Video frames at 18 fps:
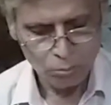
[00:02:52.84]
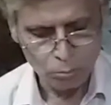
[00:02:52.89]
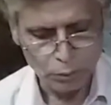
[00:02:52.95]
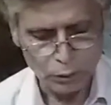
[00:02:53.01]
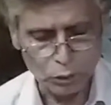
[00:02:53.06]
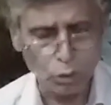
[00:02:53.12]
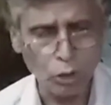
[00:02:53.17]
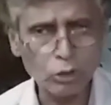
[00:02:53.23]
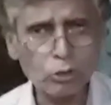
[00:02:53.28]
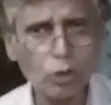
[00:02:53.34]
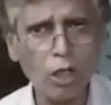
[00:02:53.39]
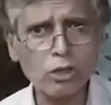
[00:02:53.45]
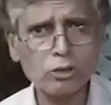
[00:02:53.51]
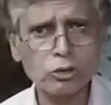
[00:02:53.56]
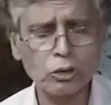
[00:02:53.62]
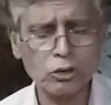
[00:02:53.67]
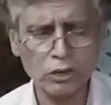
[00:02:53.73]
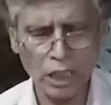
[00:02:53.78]
ভীষণ
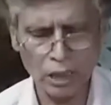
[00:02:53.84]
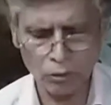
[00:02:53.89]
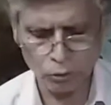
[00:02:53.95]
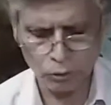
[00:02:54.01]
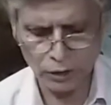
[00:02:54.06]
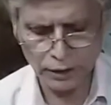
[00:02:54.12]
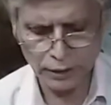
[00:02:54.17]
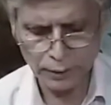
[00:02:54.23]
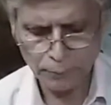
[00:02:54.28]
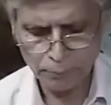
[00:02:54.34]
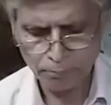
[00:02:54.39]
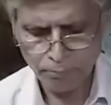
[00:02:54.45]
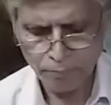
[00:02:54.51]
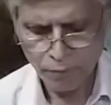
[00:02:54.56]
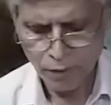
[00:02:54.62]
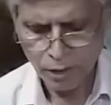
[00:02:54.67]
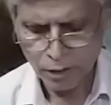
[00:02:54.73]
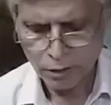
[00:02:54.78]
খরস্রোতা নদী
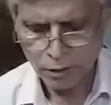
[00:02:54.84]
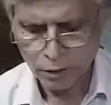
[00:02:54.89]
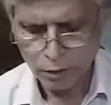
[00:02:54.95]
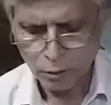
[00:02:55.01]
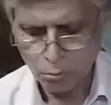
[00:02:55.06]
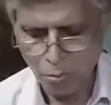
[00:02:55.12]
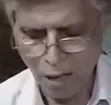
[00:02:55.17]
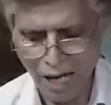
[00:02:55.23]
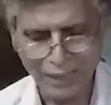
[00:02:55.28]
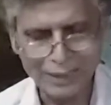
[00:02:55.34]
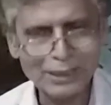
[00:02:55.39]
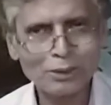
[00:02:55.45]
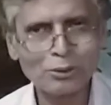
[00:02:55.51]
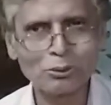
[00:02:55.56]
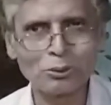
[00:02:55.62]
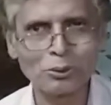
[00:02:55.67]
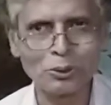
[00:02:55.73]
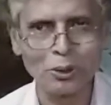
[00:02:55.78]
ভারী
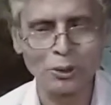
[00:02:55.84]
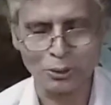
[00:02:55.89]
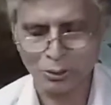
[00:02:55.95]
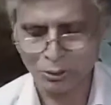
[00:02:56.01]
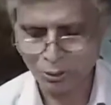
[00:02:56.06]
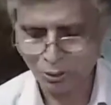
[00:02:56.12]
সুন্দর